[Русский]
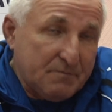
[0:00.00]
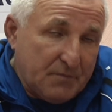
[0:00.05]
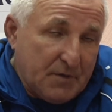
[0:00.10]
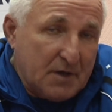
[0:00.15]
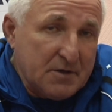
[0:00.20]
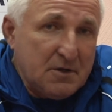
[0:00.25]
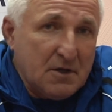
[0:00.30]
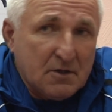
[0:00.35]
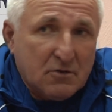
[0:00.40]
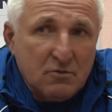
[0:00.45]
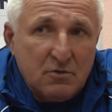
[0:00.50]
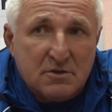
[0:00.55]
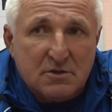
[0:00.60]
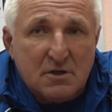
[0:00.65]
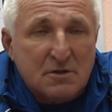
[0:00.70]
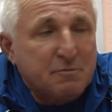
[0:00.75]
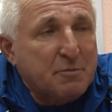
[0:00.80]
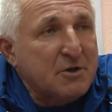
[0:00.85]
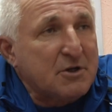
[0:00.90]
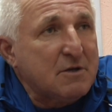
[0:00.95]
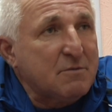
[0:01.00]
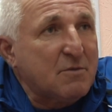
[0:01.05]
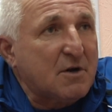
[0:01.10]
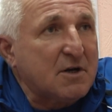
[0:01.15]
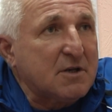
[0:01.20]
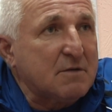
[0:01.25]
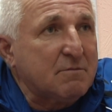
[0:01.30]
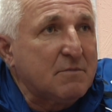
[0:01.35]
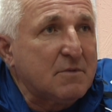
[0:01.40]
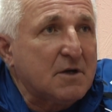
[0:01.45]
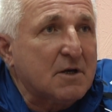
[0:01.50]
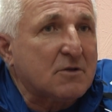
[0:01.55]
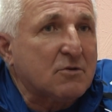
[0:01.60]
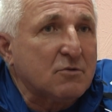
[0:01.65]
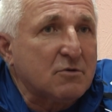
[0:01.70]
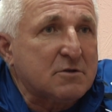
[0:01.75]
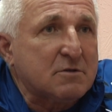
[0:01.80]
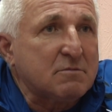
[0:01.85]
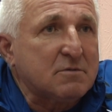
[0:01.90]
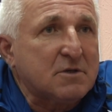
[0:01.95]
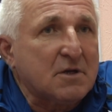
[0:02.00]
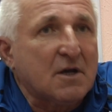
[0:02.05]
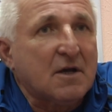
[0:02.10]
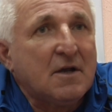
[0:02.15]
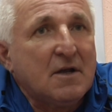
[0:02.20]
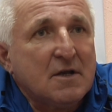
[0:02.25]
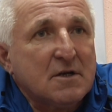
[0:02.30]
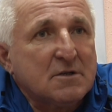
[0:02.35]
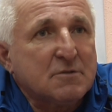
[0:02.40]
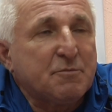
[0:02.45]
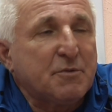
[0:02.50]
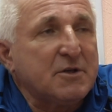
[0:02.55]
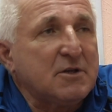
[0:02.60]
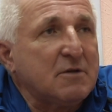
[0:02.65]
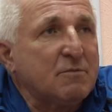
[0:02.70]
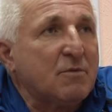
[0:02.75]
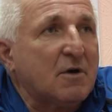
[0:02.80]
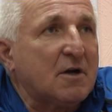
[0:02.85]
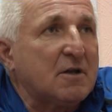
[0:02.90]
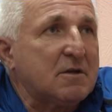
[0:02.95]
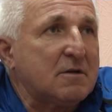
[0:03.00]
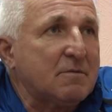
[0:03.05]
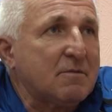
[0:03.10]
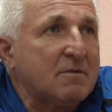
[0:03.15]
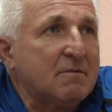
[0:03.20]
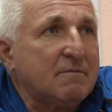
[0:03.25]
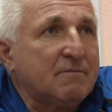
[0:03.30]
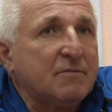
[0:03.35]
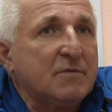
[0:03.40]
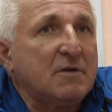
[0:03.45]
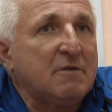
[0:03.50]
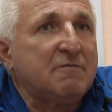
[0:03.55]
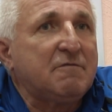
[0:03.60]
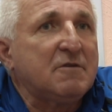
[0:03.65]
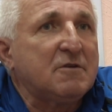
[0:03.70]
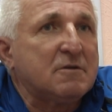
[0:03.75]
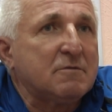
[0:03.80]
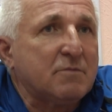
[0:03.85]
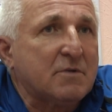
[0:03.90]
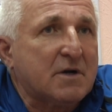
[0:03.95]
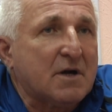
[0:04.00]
Они относятся с пониманием, мы относимся с пониманием и видим,